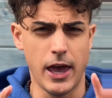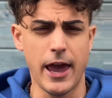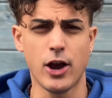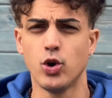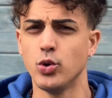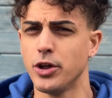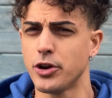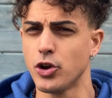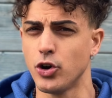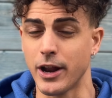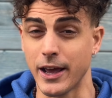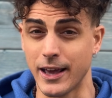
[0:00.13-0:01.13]
Ecco un
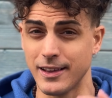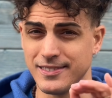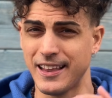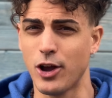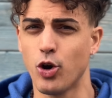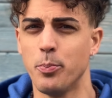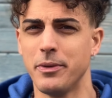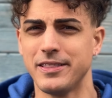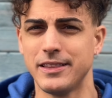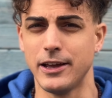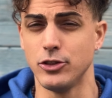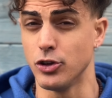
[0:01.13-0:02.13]
errore che stai
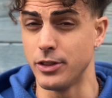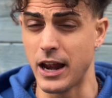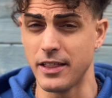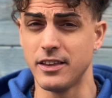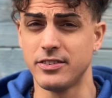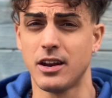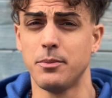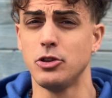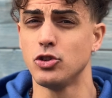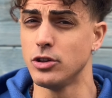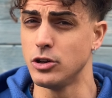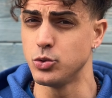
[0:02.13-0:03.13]
commettendo
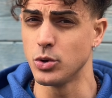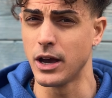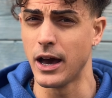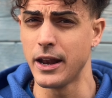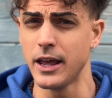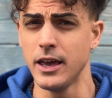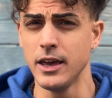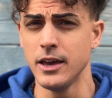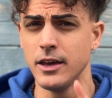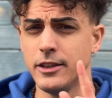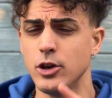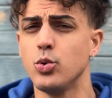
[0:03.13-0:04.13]
nell'addestramento del tuo
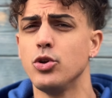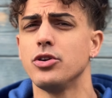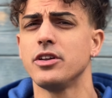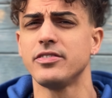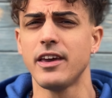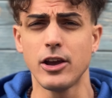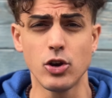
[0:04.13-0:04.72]
cane di cui non ne sei